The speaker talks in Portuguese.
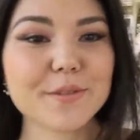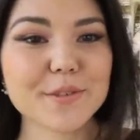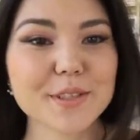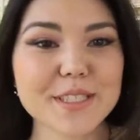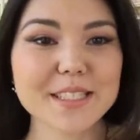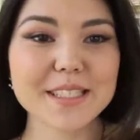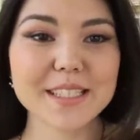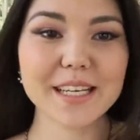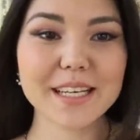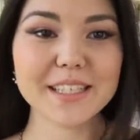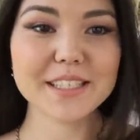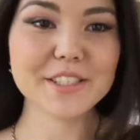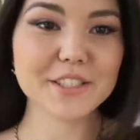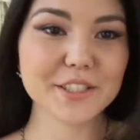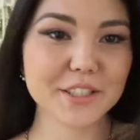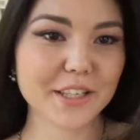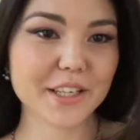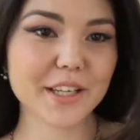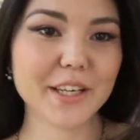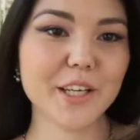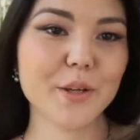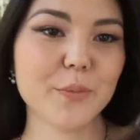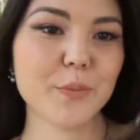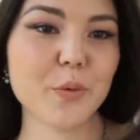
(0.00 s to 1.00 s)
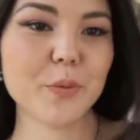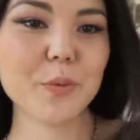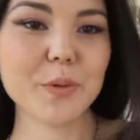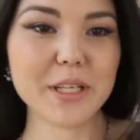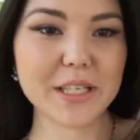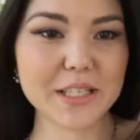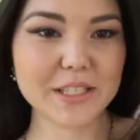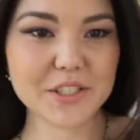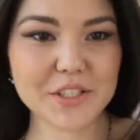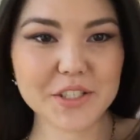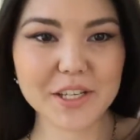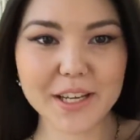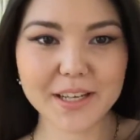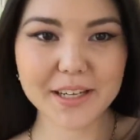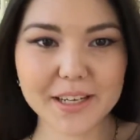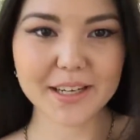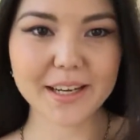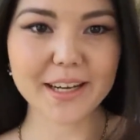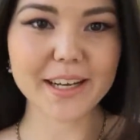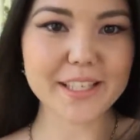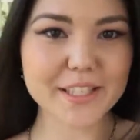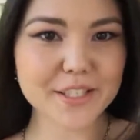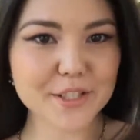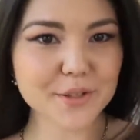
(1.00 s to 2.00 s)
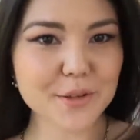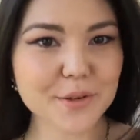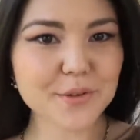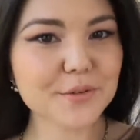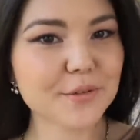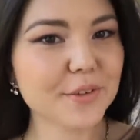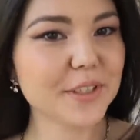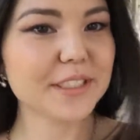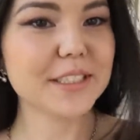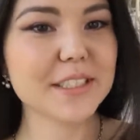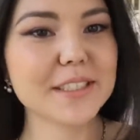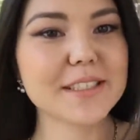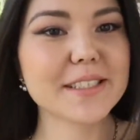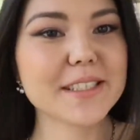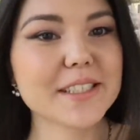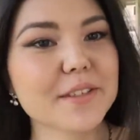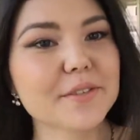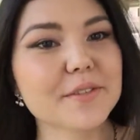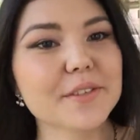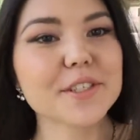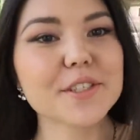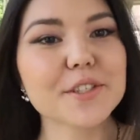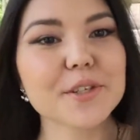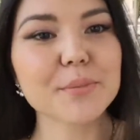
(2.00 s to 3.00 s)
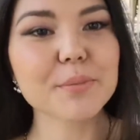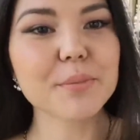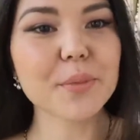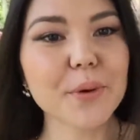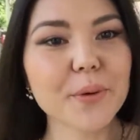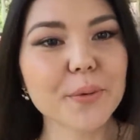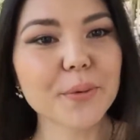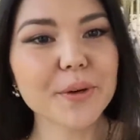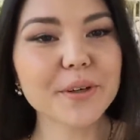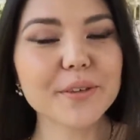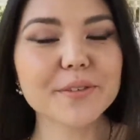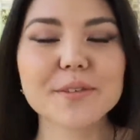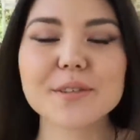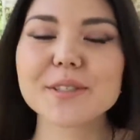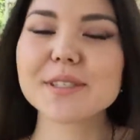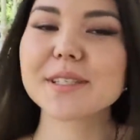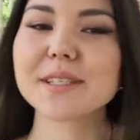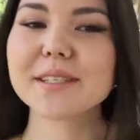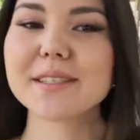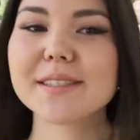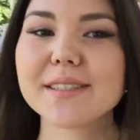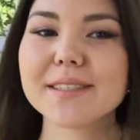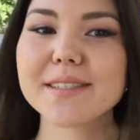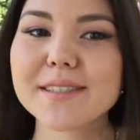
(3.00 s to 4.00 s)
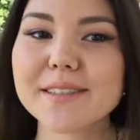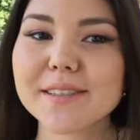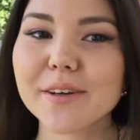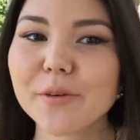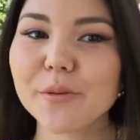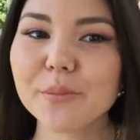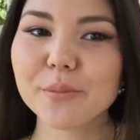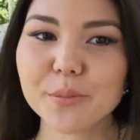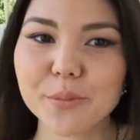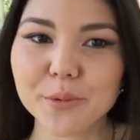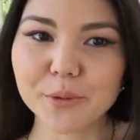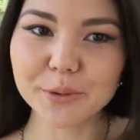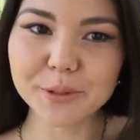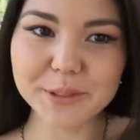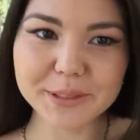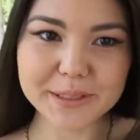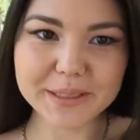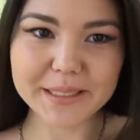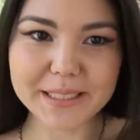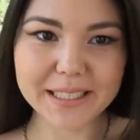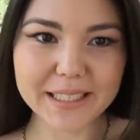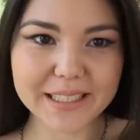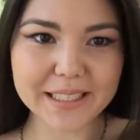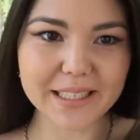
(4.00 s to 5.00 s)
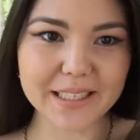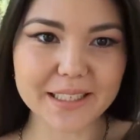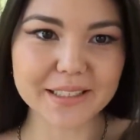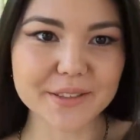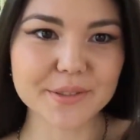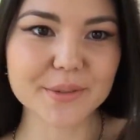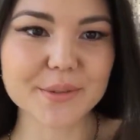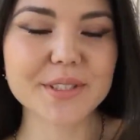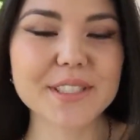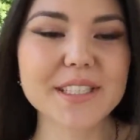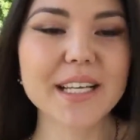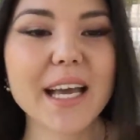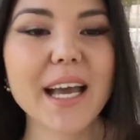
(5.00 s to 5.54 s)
Se você acha que a República Tcheca é só feita de cerveja boa, vocês estão muito enganados.